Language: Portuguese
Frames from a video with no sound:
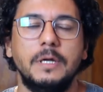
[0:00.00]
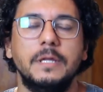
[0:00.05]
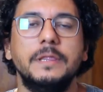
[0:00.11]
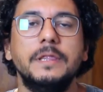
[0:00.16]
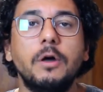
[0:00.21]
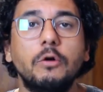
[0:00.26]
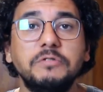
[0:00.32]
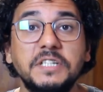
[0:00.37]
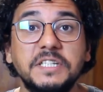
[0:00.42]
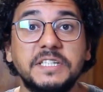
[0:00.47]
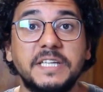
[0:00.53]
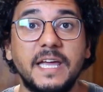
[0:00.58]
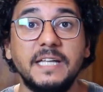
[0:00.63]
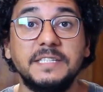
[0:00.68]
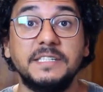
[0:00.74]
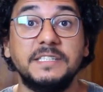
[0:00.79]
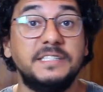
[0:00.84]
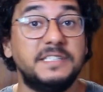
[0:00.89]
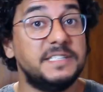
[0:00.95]
Não se
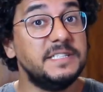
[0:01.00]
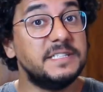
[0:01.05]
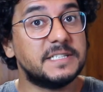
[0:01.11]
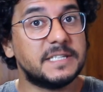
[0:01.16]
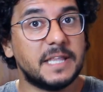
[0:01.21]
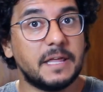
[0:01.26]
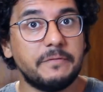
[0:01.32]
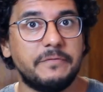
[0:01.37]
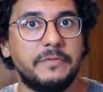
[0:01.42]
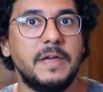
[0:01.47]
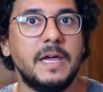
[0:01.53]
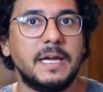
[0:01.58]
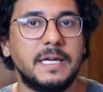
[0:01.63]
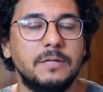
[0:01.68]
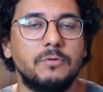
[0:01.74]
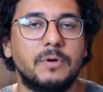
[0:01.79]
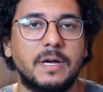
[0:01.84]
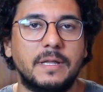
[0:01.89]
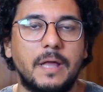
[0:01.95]
esqueça de se inscrever
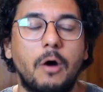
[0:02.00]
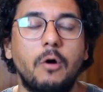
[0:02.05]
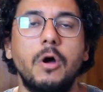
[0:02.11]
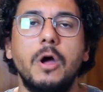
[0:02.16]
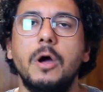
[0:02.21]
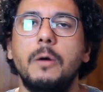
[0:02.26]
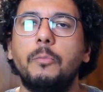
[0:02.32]
aqui no canal,